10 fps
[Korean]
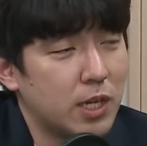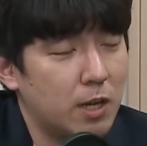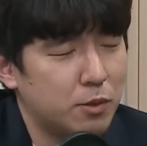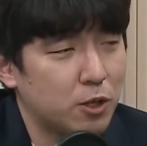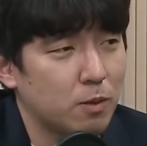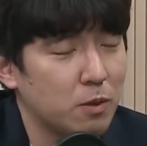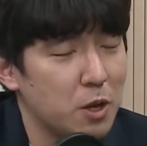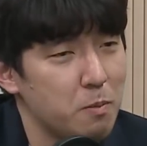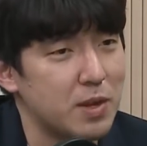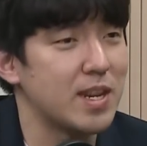차이처럼
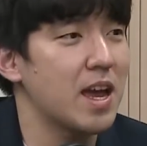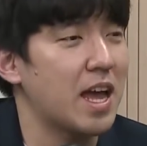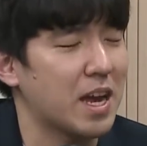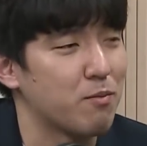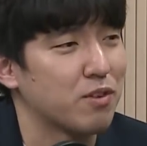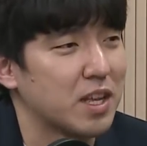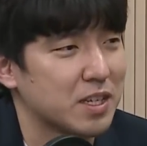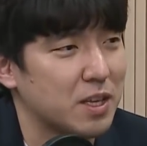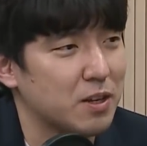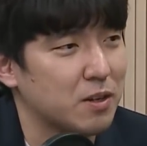미래가 약간
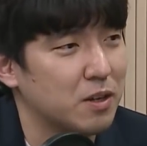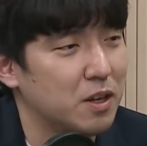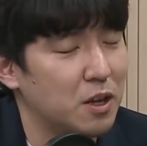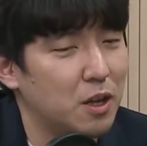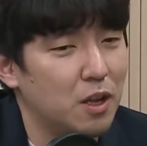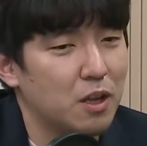불안하잖아요. 예.